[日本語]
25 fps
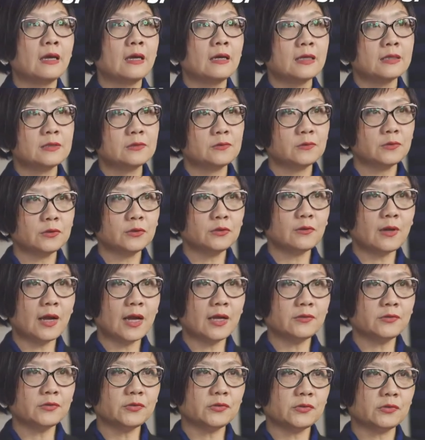そういうあ
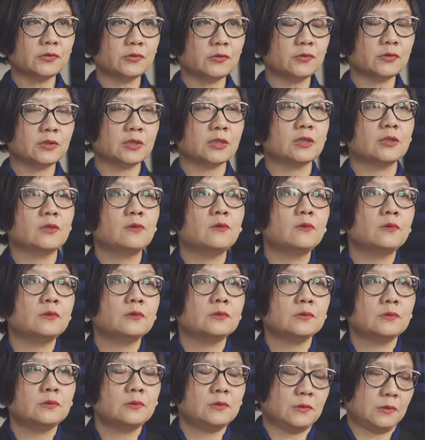る種の記号
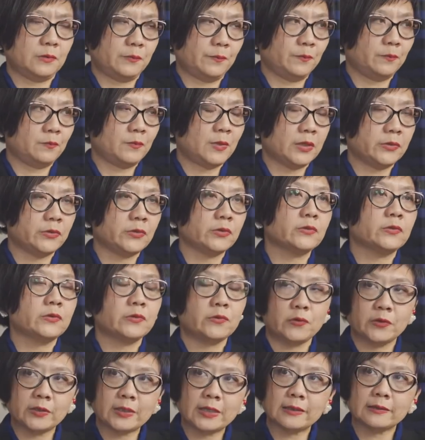の、まあ、流
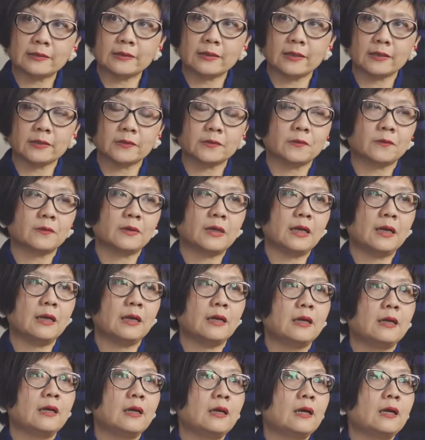用だったりとか、